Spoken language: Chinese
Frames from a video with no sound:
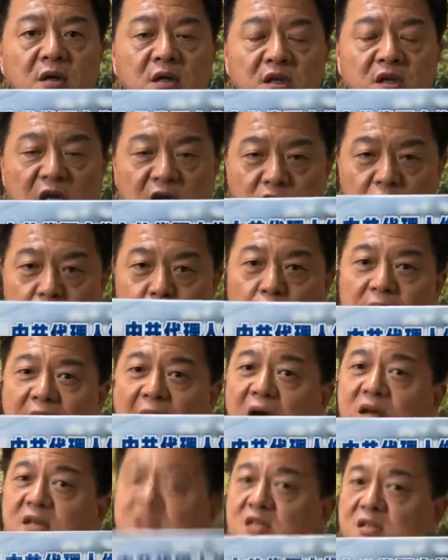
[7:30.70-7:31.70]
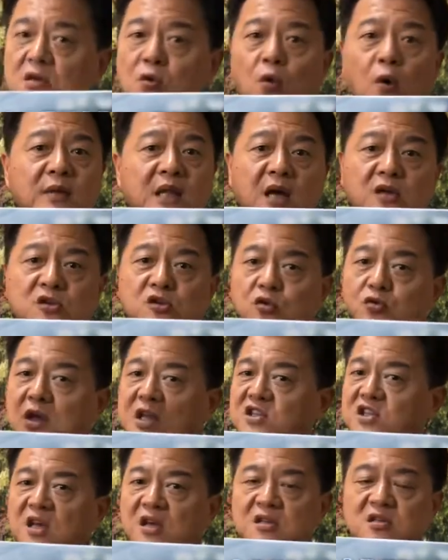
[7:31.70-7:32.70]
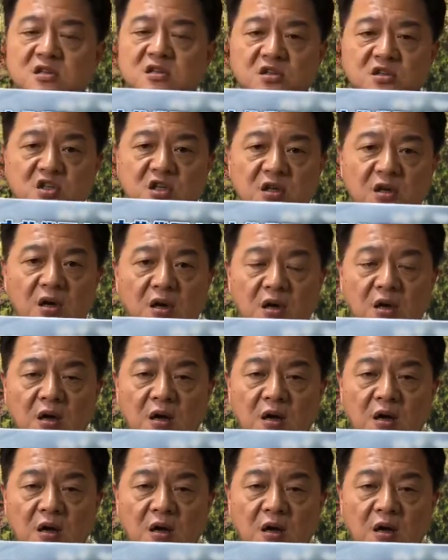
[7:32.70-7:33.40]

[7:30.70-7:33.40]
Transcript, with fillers: 也就是说，当时国民党就算戒严时期，